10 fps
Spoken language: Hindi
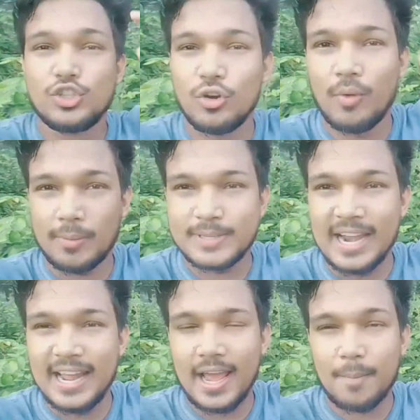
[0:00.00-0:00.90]
जो
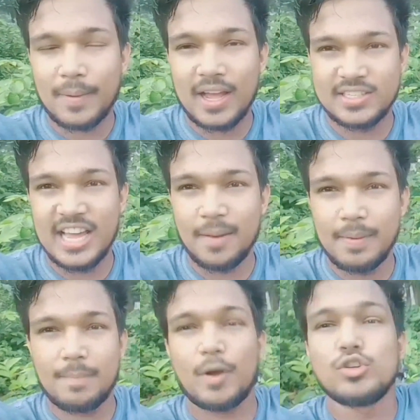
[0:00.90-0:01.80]
वेबसाइट है आपका
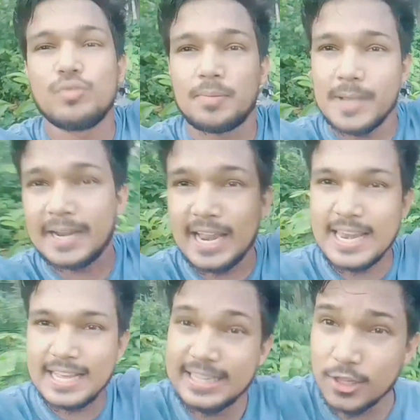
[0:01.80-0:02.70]
सीआरपीएफ का उस वेबसाइट का
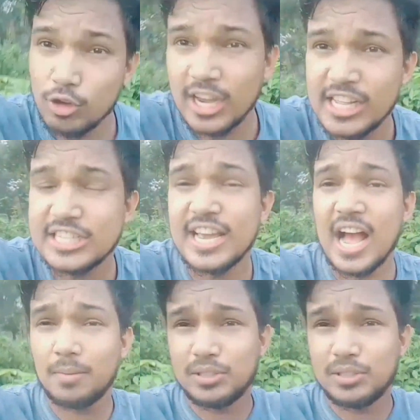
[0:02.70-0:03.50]
लिंक दे दूंगा नीचे